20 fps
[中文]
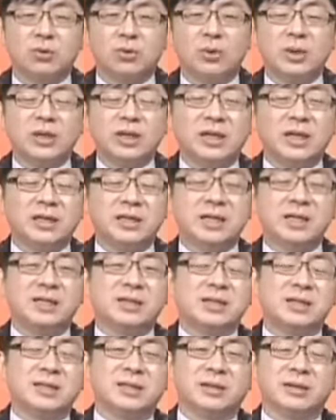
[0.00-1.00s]
我问你一
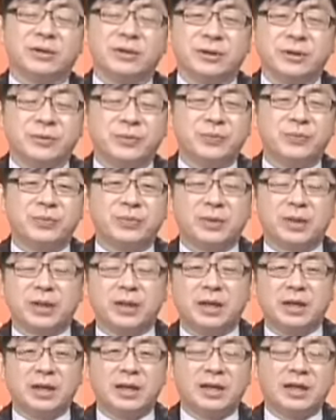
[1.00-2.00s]
件事哦，
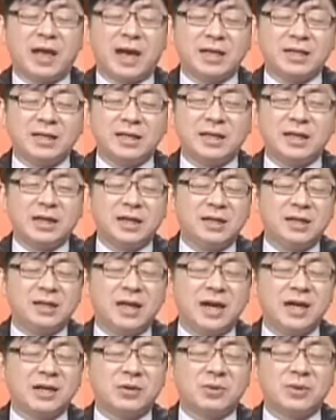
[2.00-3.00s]
台积跟
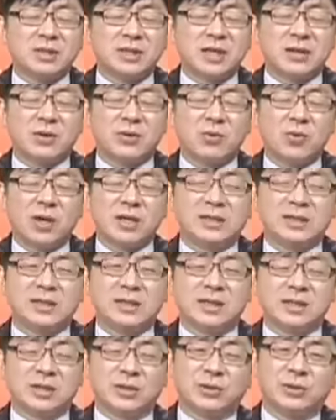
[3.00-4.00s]
大立光在外
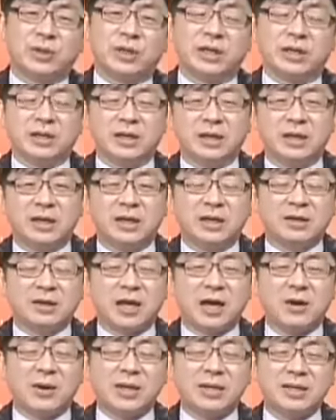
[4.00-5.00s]
资的手里，
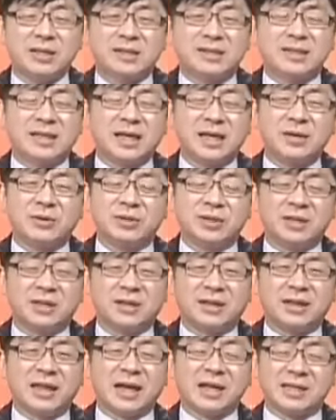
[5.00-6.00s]
台湾谁有这
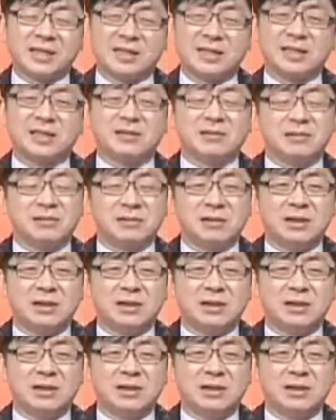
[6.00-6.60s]
个胆识？